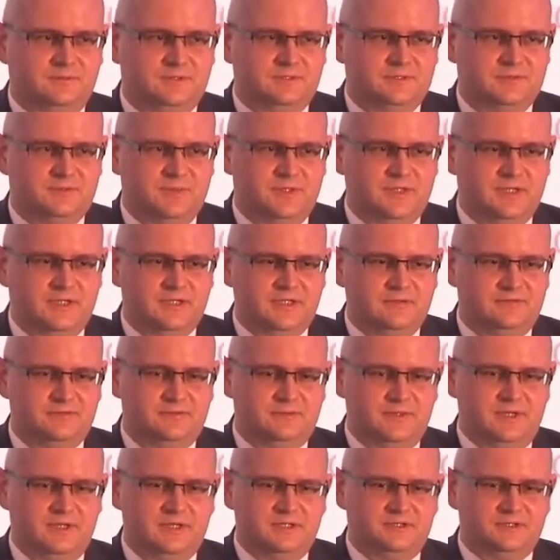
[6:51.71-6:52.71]
e, zbierania
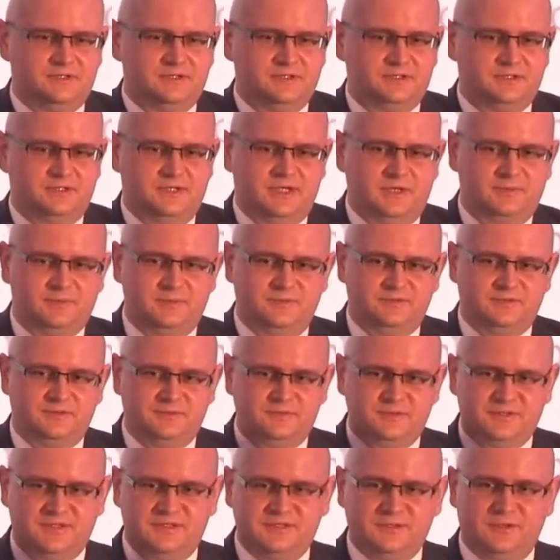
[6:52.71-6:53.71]
wymagań, czyli że najpierw się
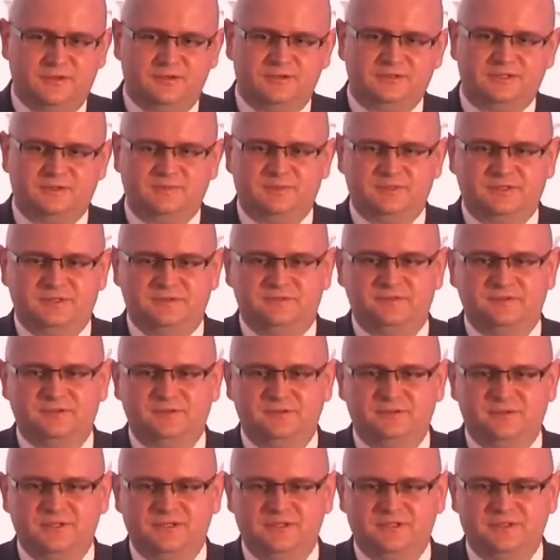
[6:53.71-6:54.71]
przez rok
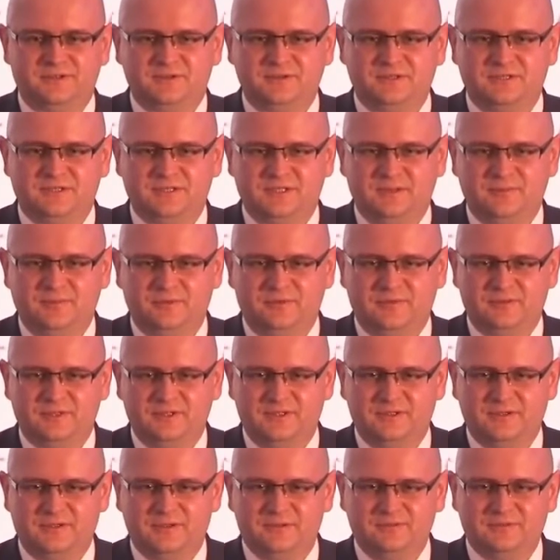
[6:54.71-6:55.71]
specyfikuje, co system
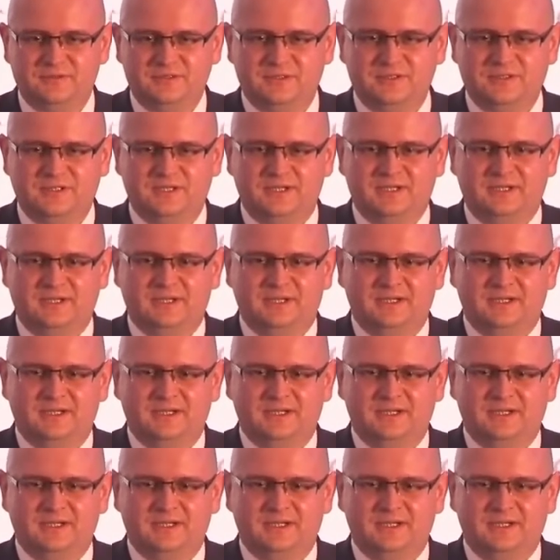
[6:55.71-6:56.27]
powinien robić,